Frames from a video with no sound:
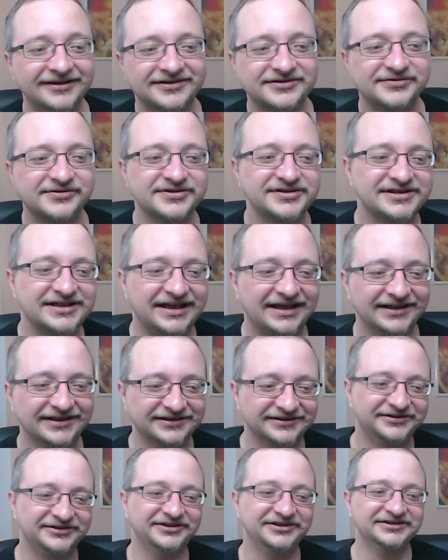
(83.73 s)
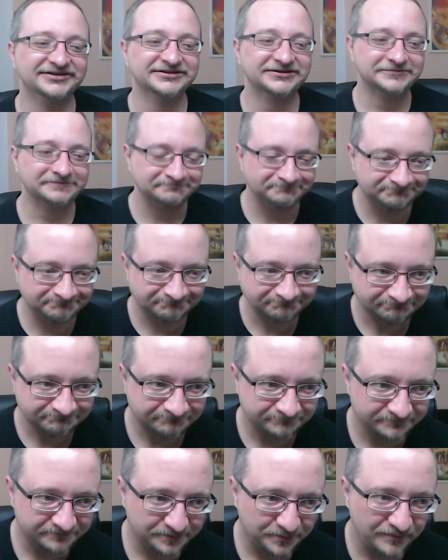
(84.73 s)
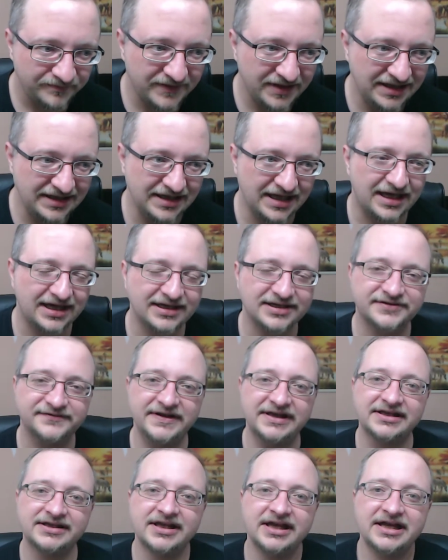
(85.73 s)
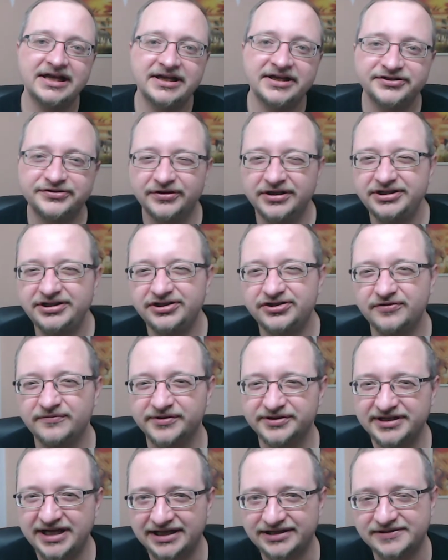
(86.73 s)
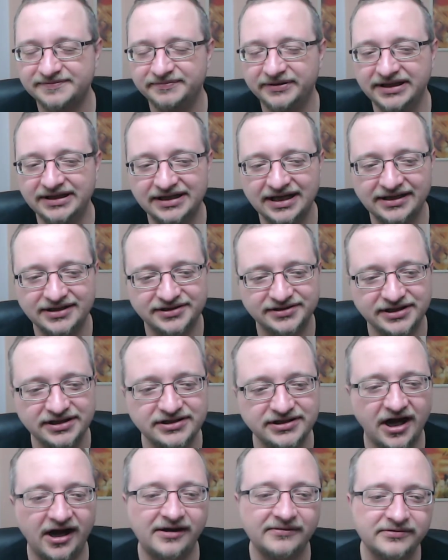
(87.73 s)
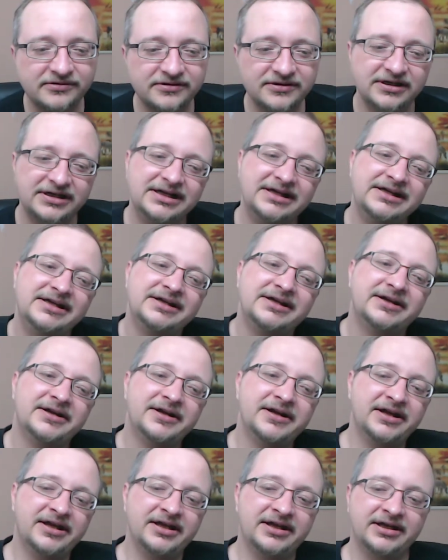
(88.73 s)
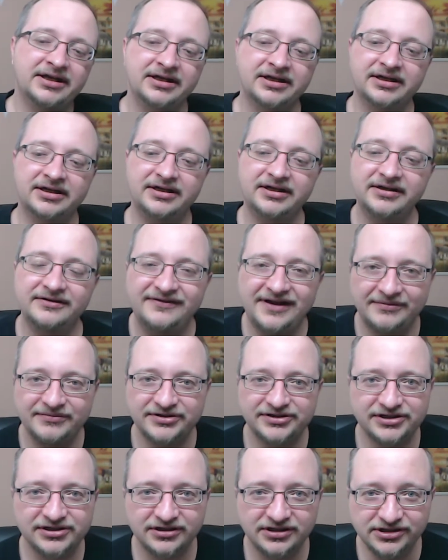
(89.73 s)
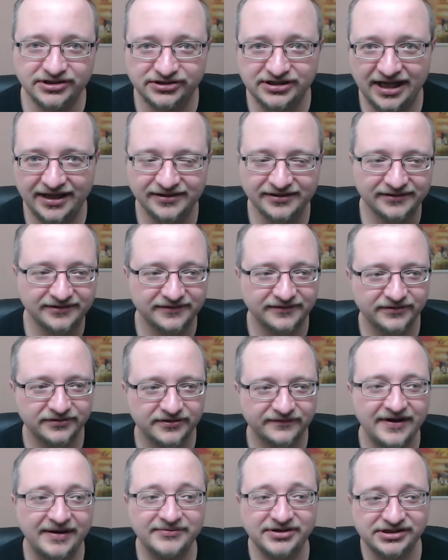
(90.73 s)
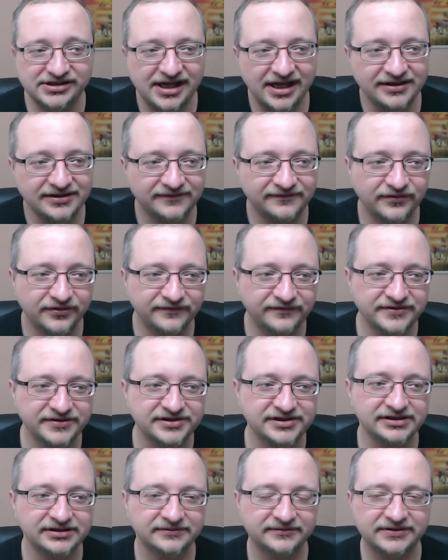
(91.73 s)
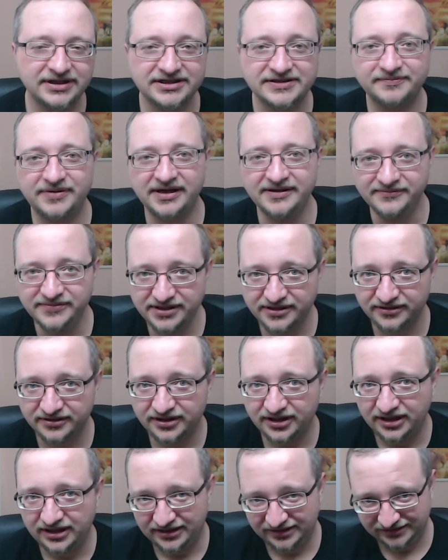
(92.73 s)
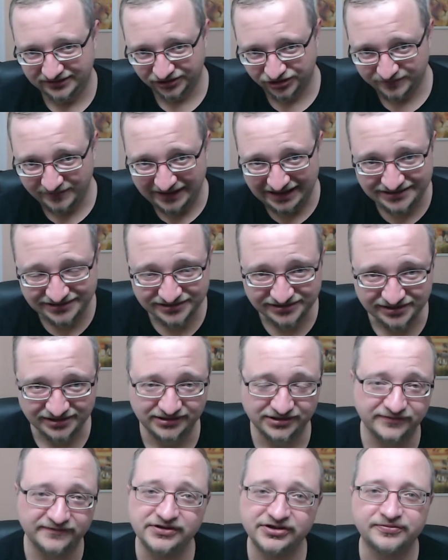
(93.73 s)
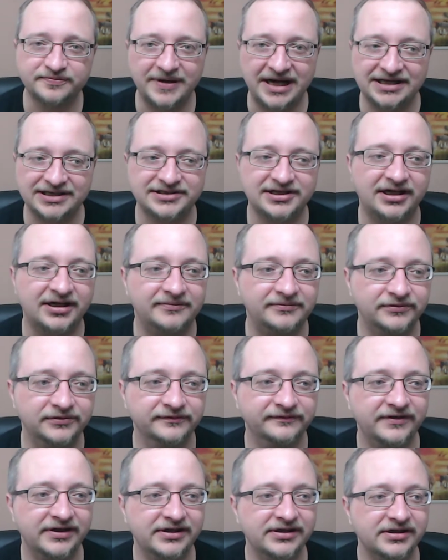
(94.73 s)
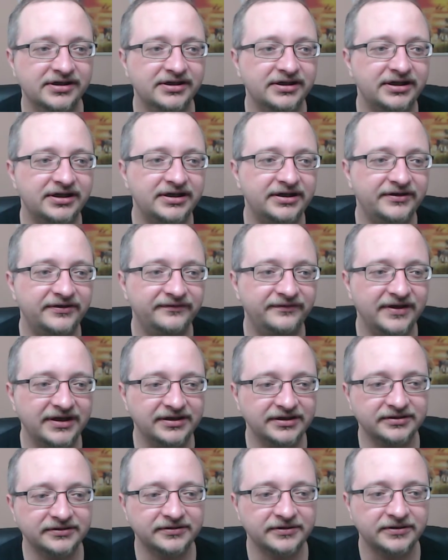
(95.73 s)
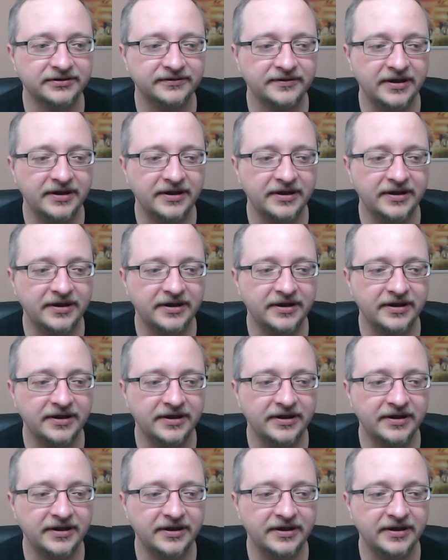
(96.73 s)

sozusagen und ja, deswegen so richtig übers Herz bringen kann ich es nicht, aber äh, wer mich sicherlich kennt oder wer mich kennt, wird wissen, dass bei mir der Spaß zählt. Ich will Spaß haben. Und wenn, äh, wenn